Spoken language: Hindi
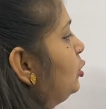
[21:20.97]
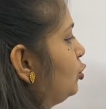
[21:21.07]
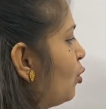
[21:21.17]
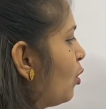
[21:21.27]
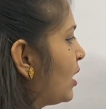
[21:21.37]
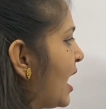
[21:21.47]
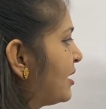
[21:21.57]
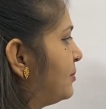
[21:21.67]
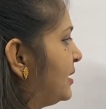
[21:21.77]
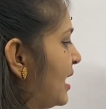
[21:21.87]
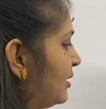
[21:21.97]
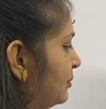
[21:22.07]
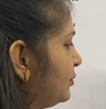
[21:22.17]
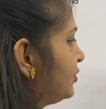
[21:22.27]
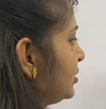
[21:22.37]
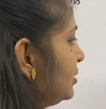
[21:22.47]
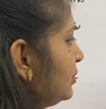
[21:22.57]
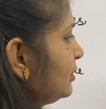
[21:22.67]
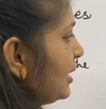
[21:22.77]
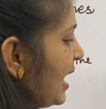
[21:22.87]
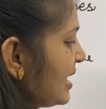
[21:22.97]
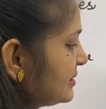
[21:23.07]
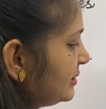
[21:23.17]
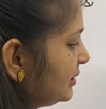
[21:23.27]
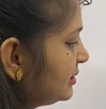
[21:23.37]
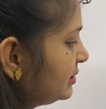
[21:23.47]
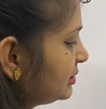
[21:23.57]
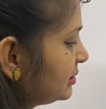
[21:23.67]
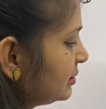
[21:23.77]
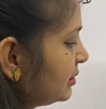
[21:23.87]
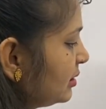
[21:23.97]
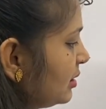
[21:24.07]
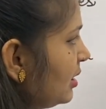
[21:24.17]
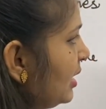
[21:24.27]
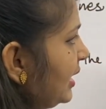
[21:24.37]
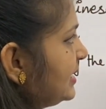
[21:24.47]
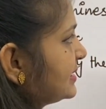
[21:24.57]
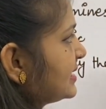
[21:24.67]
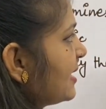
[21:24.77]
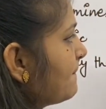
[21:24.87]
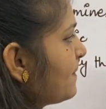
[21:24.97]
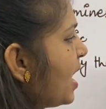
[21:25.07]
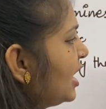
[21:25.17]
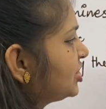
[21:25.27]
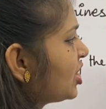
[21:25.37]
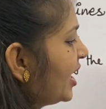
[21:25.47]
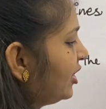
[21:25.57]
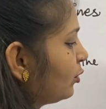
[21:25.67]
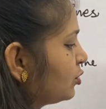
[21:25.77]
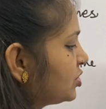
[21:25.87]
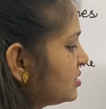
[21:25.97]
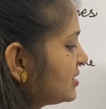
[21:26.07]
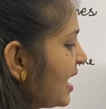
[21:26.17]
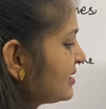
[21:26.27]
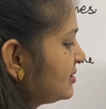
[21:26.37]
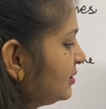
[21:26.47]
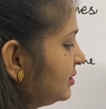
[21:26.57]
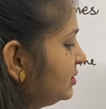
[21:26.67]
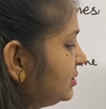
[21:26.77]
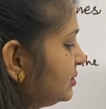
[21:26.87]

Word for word: दो कार्बन एटम्स एज इट इज़ इसके पांच हाइड्रोजन एज इट इज़